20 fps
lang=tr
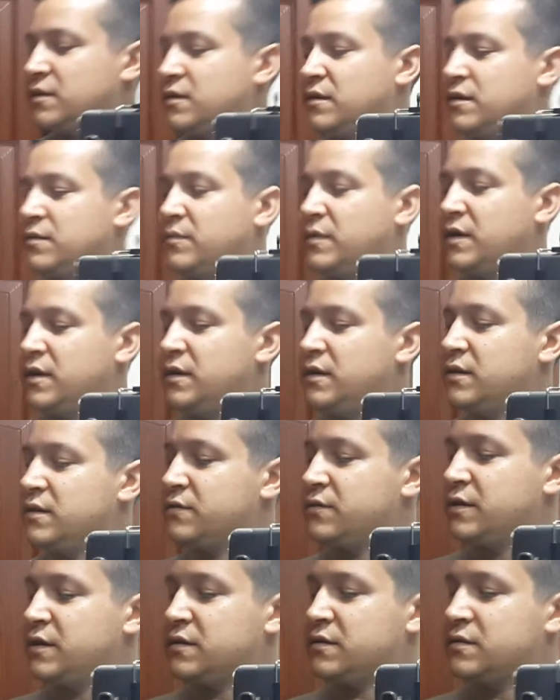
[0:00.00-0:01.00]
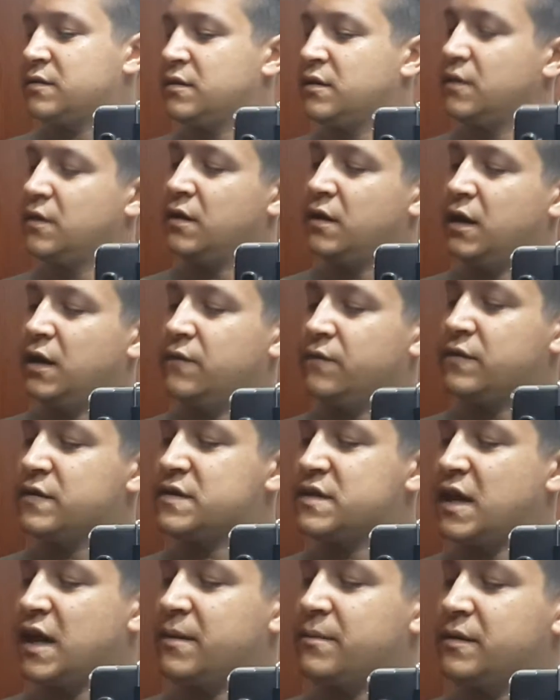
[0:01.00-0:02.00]
e, E-Liquid
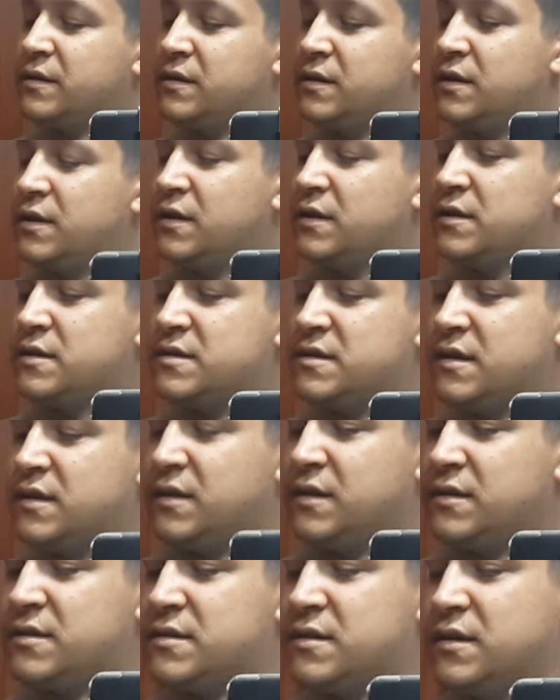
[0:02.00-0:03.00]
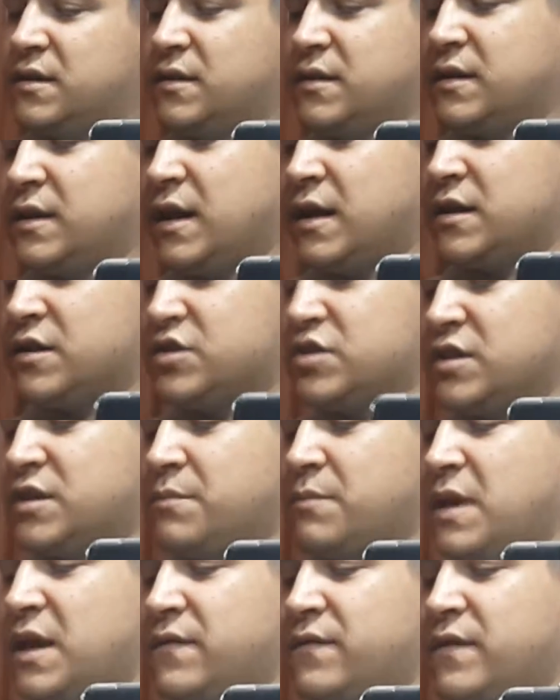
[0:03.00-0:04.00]
Invisible serisi
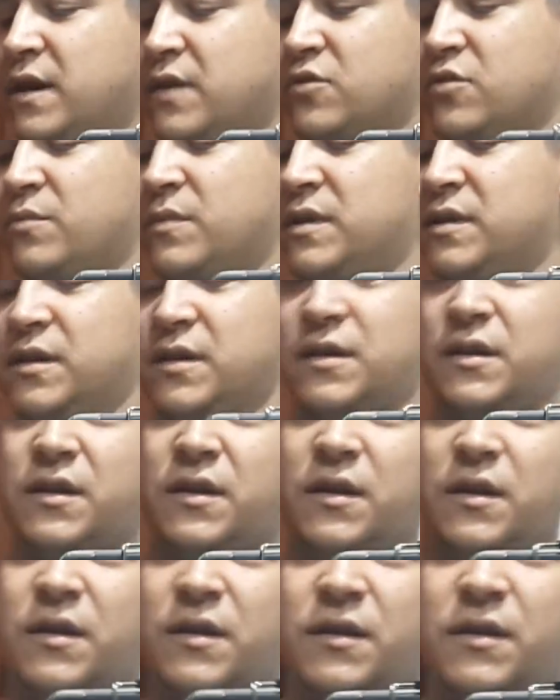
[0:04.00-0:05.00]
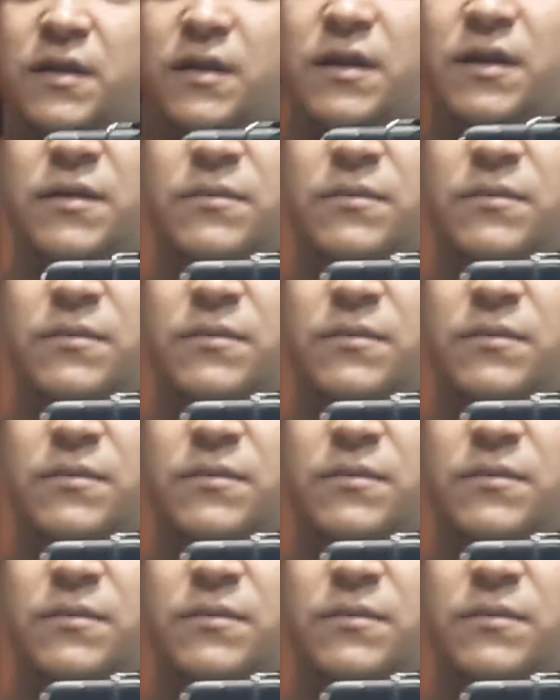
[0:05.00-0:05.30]
karışık meyve aromalı. E,